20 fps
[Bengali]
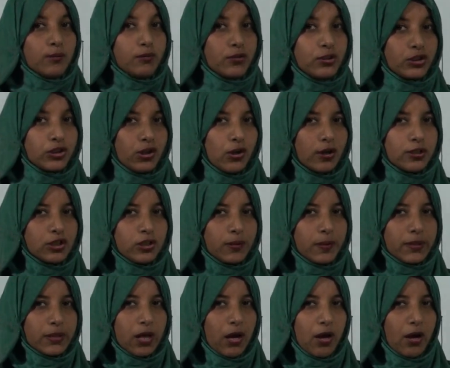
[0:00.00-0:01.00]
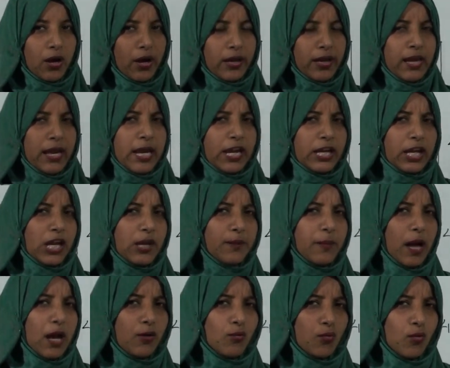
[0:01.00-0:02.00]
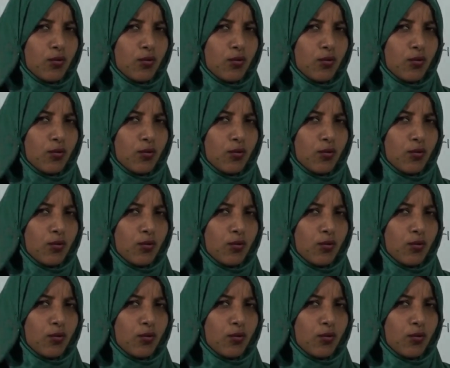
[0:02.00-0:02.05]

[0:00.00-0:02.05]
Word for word: বুঝতে অসুবিধা হয় কিংবা